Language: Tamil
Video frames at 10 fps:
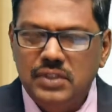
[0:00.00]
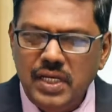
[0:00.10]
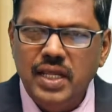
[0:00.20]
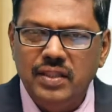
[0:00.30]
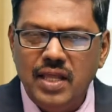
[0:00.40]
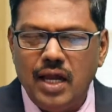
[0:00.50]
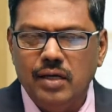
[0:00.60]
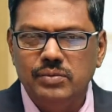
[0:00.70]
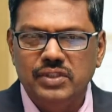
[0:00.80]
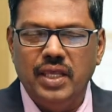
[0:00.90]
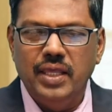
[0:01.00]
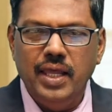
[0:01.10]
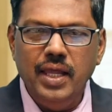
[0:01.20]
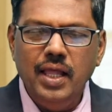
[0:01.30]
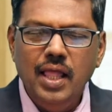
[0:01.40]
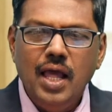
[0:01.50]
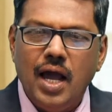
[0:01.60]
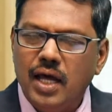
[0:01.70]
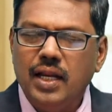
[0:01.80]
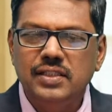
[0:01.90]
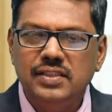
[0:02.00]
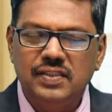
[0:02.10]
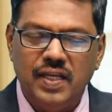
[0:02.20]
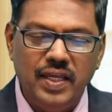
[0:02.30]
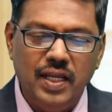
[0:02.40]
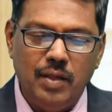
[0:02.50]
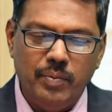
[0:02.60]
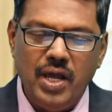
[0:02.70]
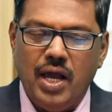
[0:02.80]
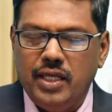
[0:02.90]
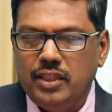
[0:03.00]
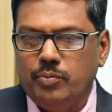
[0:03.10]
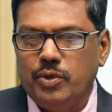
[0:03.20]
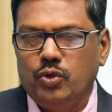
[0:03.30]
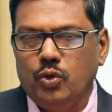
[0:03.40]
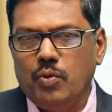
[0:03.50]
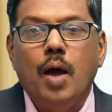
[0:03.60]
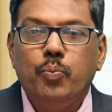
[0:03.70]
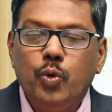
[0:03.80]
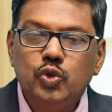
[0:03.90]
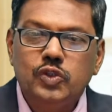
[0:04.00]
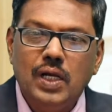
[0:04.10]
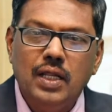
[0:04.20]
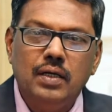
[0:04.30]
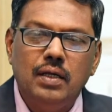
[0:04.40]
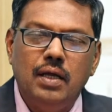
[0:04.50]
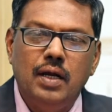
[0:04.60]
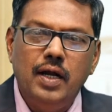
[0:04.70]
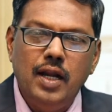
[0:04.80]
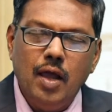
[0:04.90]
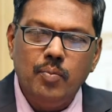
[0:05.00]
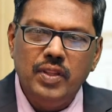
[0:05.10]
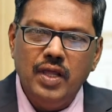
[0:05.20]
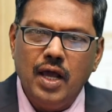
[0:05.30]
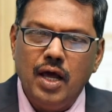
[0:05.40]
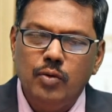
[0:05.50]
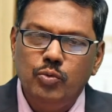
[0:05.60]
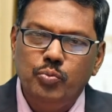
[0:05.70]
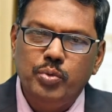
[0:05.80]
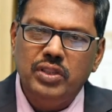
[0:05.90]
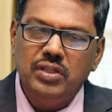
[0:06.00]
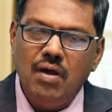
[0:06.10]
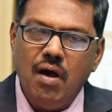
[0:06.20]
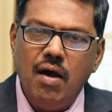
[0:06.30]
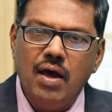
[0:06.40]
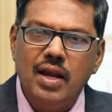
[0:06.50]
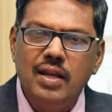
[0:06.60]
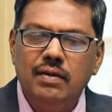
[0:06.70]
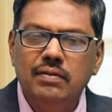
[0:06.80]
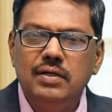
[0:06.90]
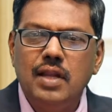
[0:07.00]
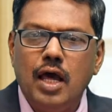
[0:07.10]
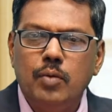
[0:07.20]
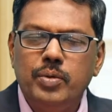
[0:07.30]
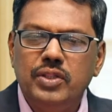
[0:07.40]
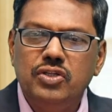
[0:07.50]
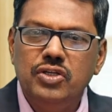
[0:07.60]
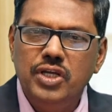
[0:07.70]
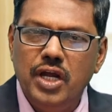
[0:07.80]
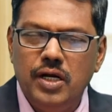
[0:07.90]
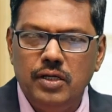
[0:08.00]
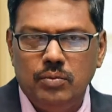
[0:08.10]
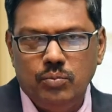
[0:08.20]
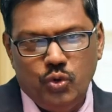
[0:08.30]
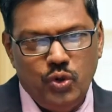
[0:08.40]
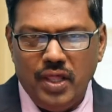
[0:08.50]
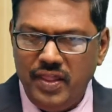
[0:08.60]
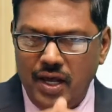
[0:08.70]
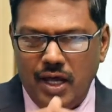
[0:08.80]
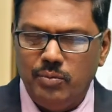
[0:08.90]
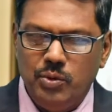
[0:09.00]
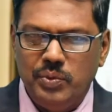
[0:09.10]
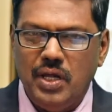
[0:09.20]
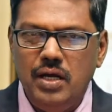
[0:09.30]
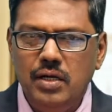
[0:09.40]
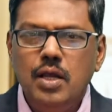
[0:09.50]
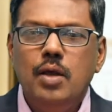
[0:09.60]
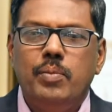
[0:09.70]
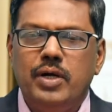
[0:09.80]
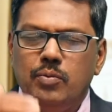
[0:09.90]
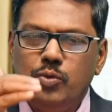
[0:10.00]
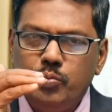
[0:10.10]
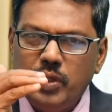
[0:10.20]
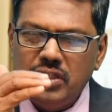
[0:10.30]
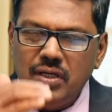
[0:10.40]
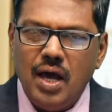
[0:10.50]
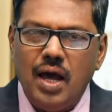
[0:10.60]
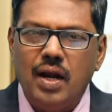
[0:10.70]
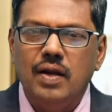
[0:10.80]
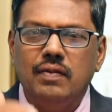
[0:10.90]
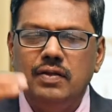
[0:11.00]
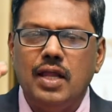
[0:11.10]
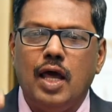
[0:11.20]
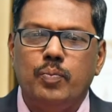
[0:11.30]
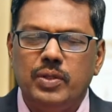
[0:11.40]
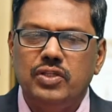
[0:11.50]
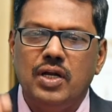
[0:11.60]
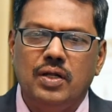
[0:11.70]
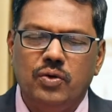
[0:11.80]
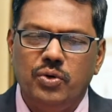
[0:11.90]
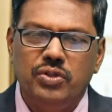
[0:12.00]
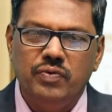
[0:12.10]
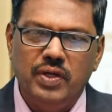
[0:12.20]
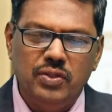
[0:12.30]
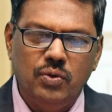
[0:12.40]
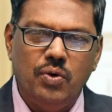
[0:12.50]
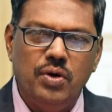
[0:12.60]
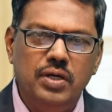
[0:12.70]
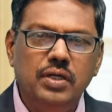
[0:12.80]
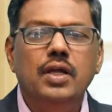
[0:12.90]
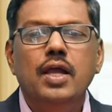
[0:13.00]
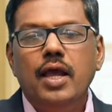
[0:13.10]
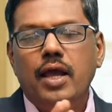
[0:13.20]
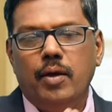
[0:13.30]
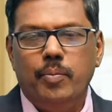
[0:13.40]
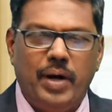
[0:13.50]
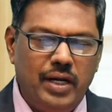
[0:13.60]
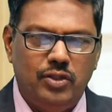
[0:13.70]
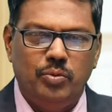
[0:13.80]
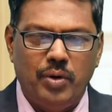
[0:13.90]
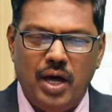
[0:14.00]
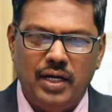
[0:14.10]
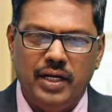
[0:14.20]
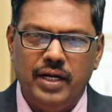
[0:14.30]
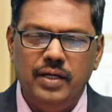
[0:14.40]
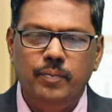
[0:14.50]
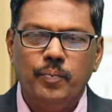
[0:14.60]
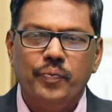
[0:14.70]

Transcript: சிறிய தியானம் செய்ய ஆராய்ச்சி செய்ய நம்மை ஆயத்தப்படுத்தும் அப்போ சிலர் ரெண்டாம் அதிகாரம் முப்பத்தி இருந்து நாற்பத்தி ஏழு முழு அதிகாரமும் தான் பட் முப்பத்தி இருந்து நாற்பத்தி ஏழு குறித்து வைத்துக்கொண்டு கொண்டு படித்து பாருங்கள்